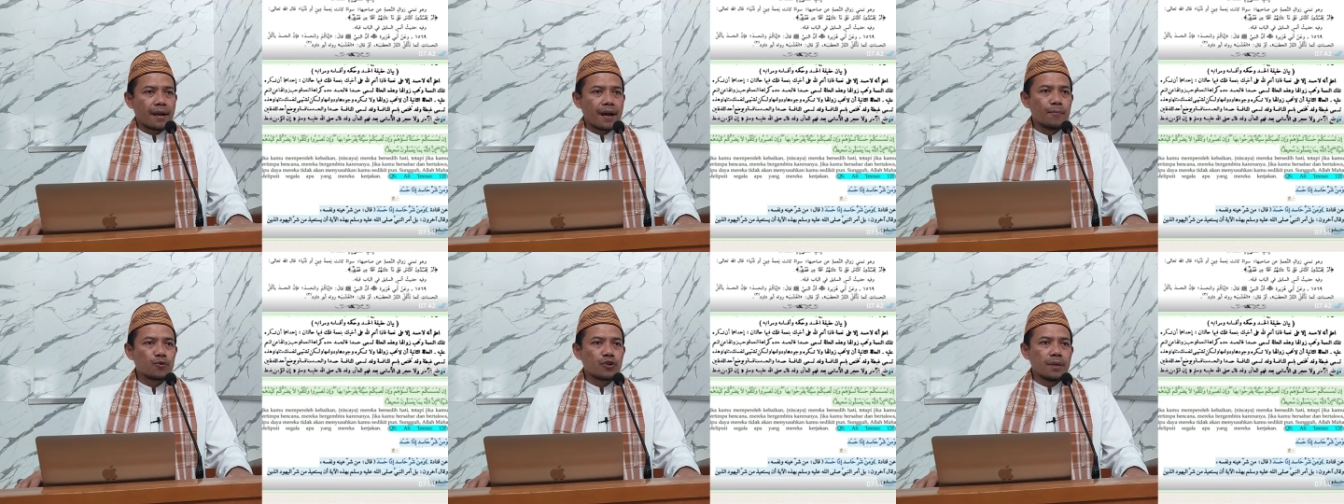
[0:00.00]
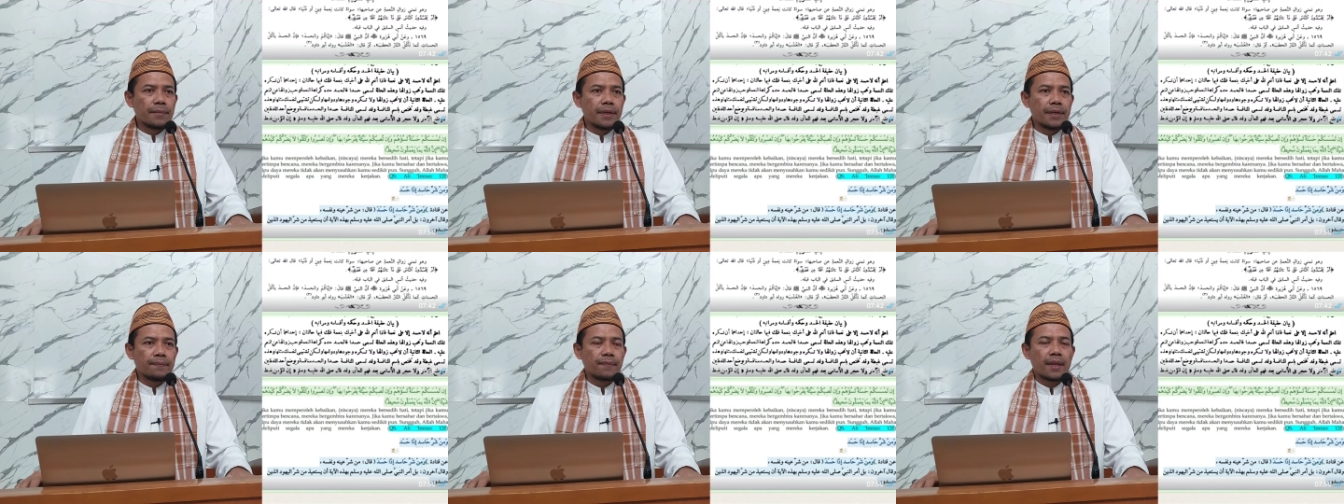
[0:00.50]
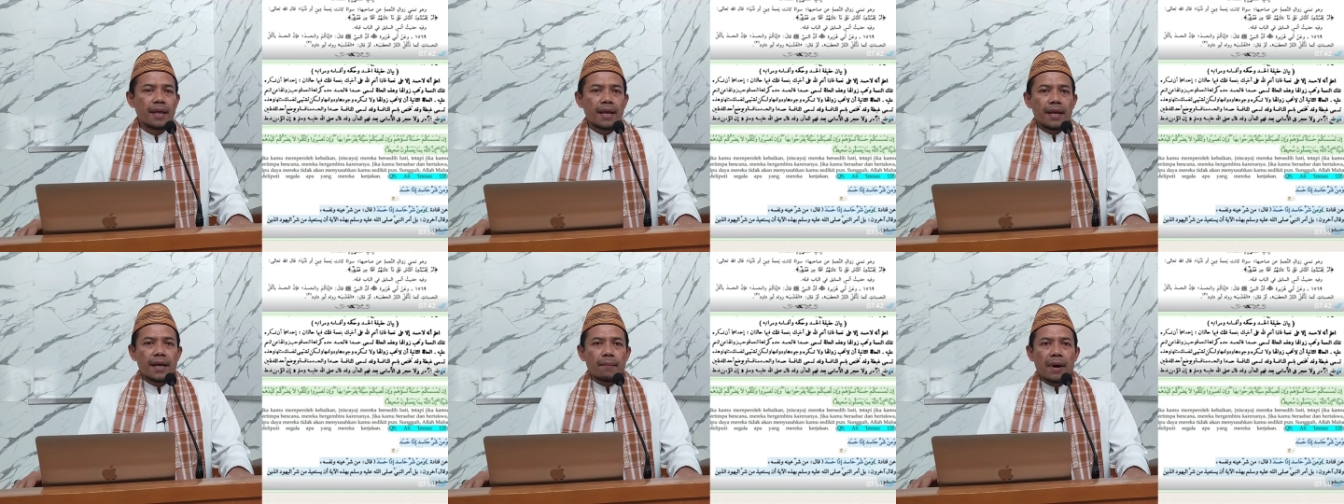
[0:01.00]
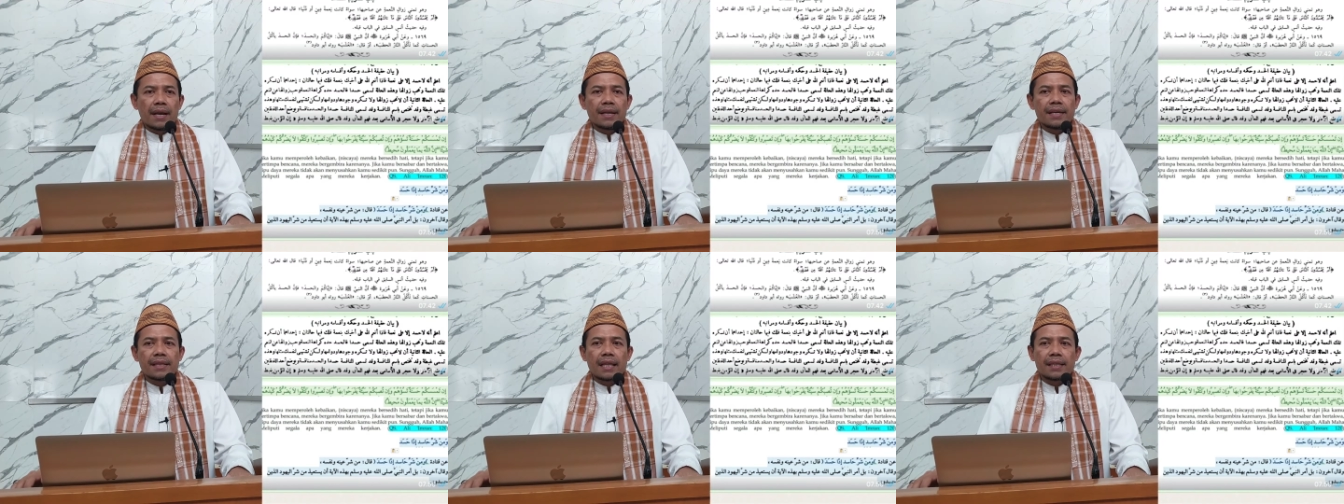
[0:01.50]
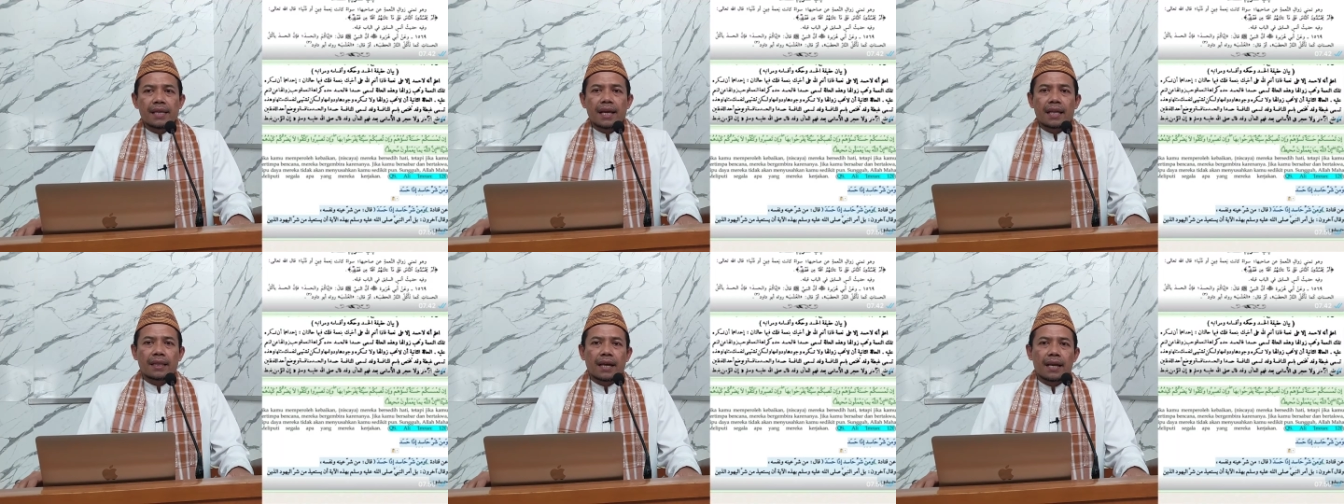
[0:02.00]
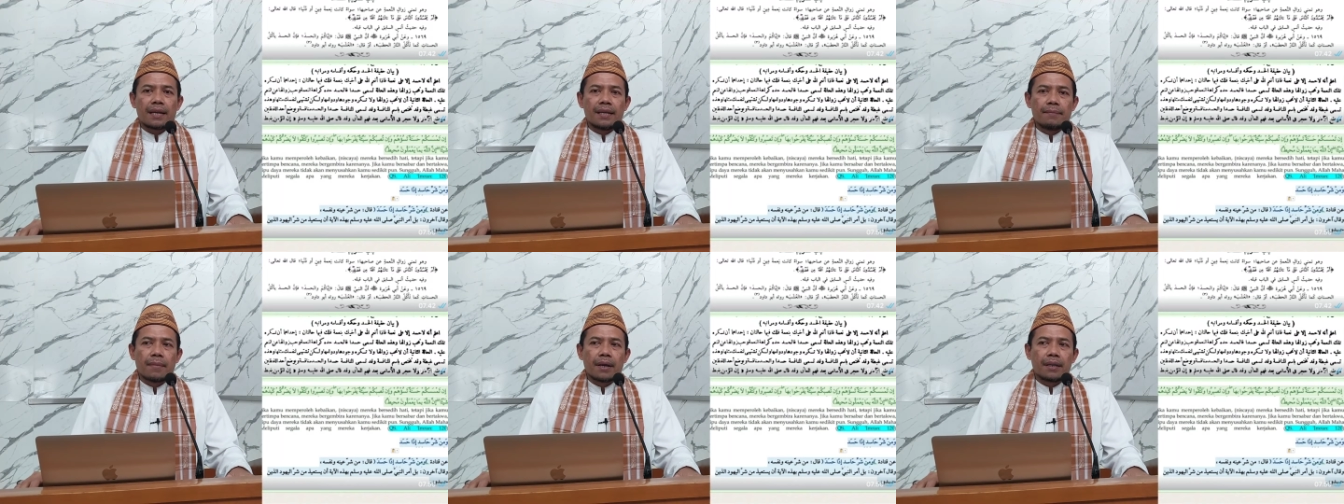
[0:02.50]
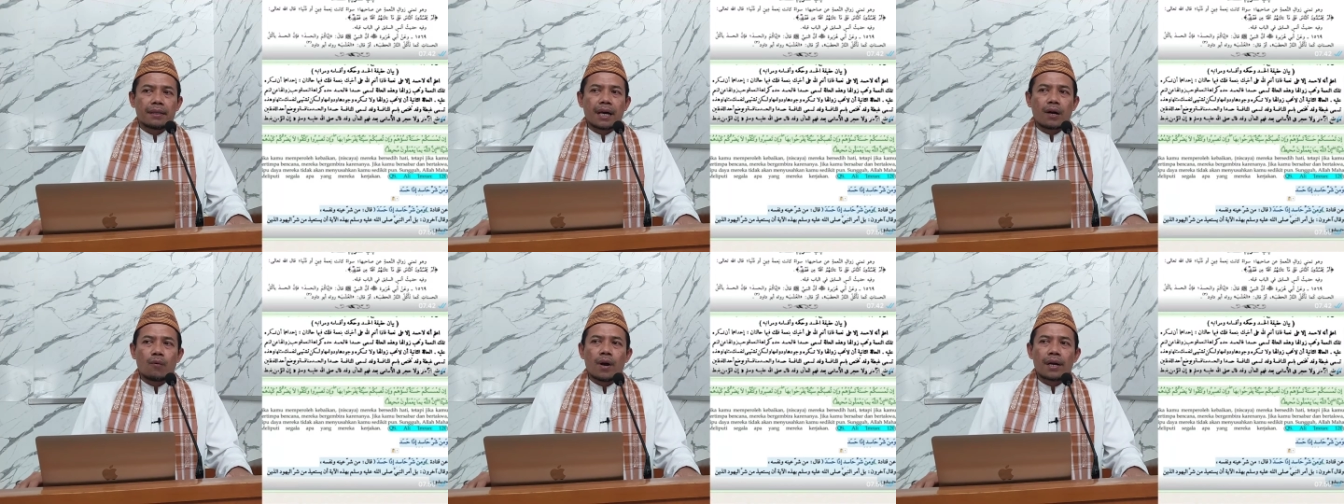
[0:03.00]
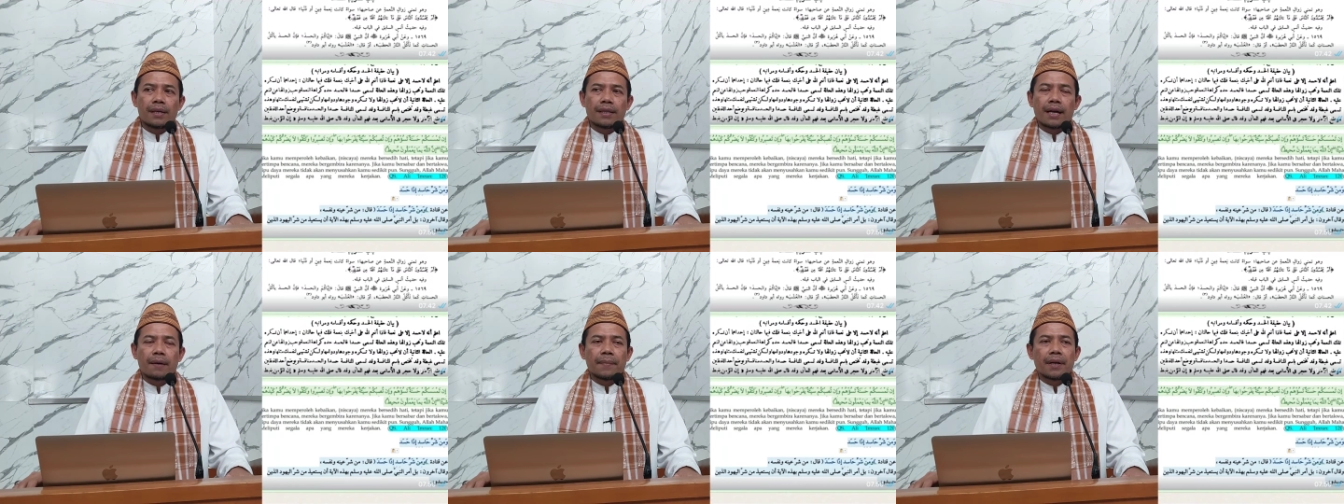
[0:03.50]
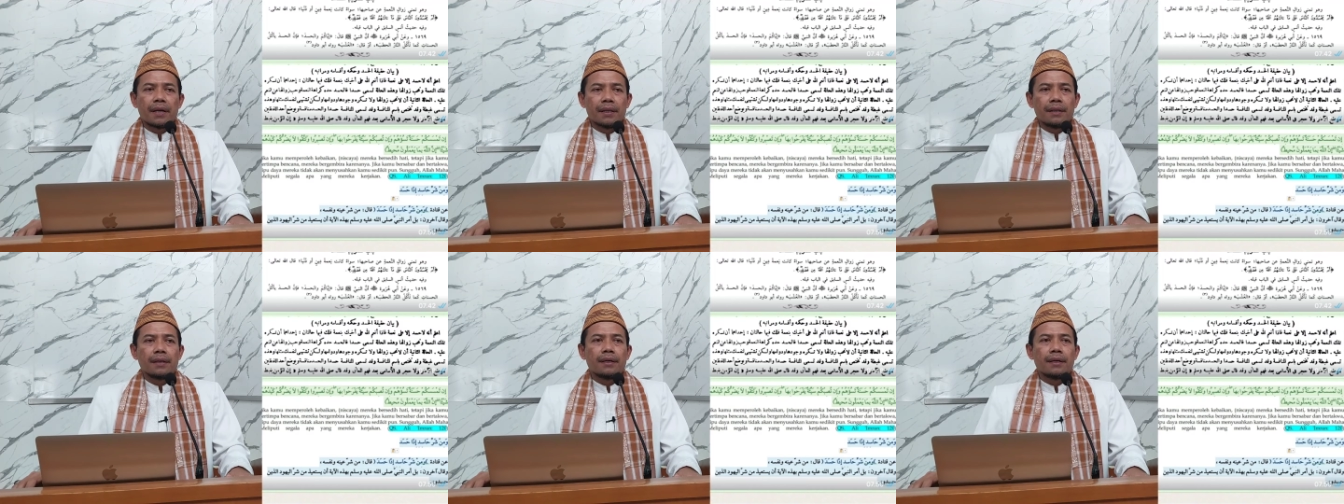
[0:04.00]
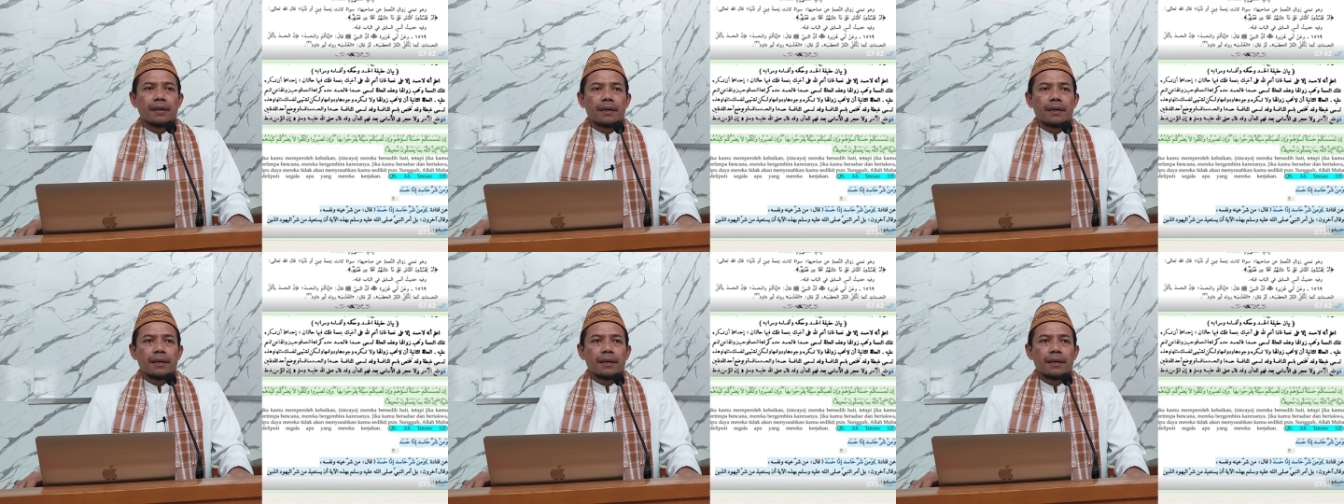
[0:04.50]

Kaum muslimin, mari kita tingkatkan iman takwa kita kepada Allah.